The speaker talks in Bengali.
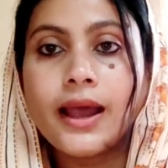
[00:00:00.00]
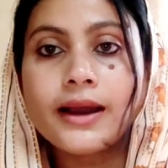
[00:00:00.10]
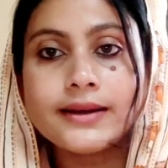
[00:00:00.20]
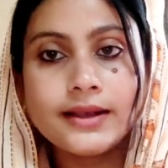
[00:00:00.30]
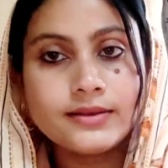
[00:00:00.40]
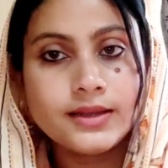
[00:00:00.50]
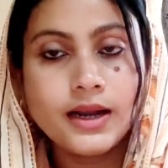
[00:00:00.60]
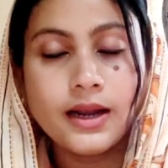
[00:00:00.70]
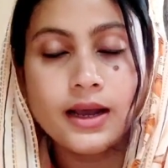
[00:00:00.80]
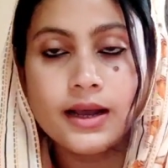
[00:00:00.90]
একটা
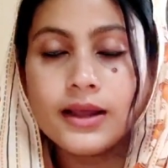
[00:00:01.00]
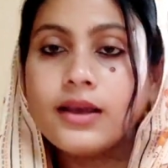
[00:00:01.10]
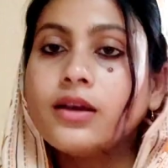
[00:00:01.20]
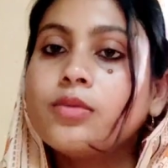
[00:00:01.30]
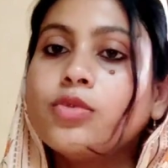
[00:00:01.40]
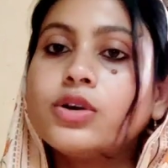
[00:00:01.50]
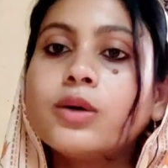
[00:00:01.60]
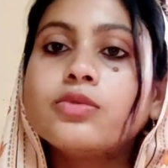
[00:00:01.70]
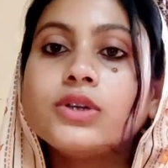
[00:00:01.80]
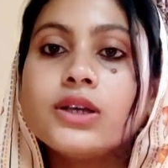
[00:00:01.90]
ইনসার্ট লাগালে
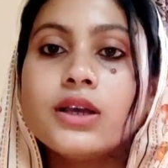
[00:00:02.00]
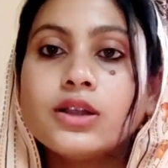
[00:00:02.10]
মোটামুটি